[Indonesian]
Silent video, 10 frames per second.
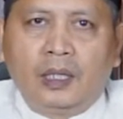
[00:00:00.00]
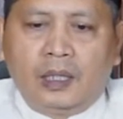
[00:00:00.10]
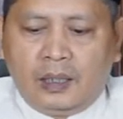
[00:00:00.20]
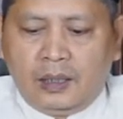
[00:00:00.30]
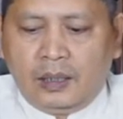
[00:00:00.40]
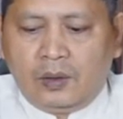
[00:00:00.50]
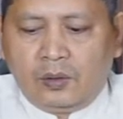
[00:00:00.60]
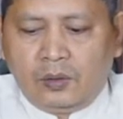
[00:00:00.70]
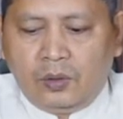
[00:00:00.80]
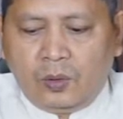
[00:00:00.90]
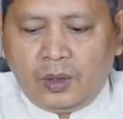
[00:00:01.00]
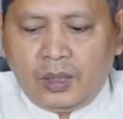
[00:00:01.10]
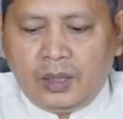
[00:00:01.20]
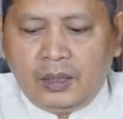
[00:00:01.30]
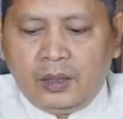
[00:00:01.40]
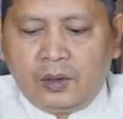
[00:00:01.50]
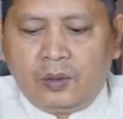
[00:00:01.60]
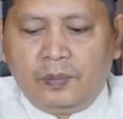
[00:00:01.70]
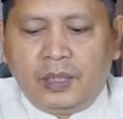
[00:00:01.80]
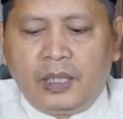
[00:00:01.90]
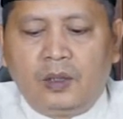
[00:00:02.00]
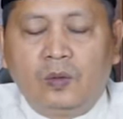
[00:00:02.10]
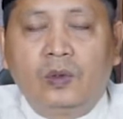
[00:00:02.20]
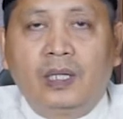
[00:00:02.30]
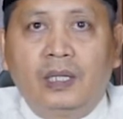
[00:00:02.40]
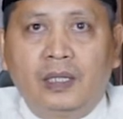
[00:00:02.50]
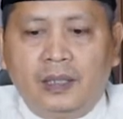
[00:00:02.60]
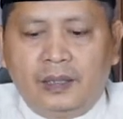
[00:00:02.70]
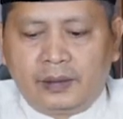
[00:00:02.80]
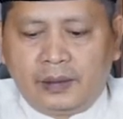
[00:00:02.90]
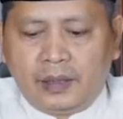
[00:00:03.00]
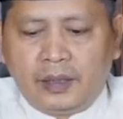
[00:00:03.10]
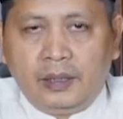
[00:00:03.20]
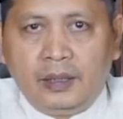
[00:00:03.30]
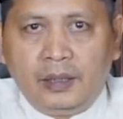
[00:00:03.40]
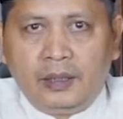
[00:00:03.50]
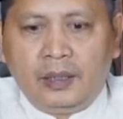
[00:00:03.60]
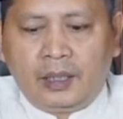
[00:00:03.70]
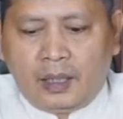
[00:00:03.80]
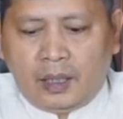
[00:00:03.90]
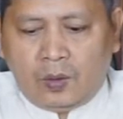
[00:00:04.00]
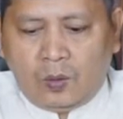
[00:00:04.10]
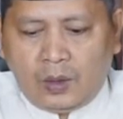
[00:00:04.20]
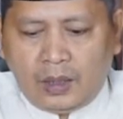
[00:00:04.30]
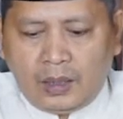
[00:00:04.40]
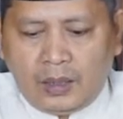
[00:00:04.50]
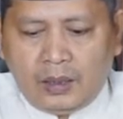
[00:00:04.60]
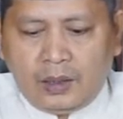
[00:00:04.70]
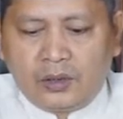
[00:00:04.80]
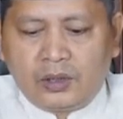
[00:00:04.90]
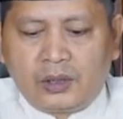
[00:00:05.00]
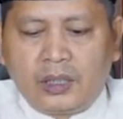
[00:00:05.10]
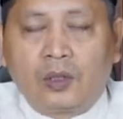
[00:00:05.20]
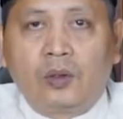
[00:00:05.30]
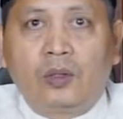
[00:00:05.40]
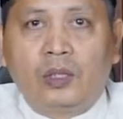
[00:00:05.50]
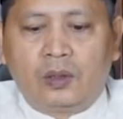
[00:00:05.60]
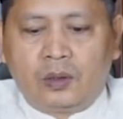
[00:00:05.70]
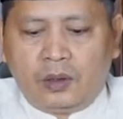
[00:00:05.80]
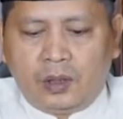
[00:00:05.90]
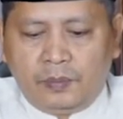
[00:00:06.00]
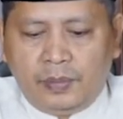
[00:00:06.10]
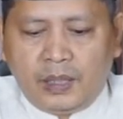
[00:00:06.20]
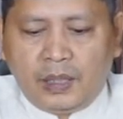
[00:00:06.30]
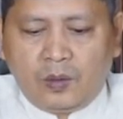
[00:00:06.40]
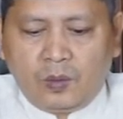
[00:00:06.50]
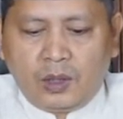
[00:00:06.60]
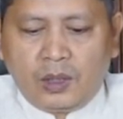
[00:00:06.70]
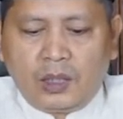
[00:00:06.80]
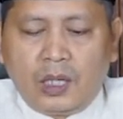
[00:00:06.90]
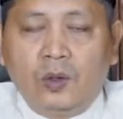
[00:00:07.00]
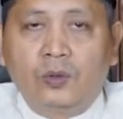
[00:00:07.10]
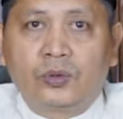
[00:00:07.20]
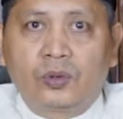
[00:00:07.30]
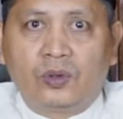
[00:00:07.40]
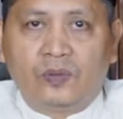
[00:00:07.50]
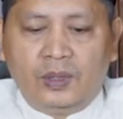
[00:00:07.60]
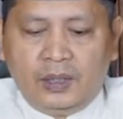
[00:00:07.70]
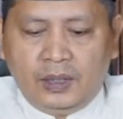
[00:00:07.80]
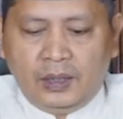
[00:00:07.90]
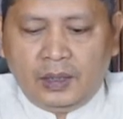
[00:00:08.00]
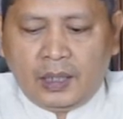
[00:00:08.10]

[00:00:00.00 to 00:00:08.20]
Ana rudduwahiro bi anwari asarihi wa ana rassaraira bi anwari awsafihi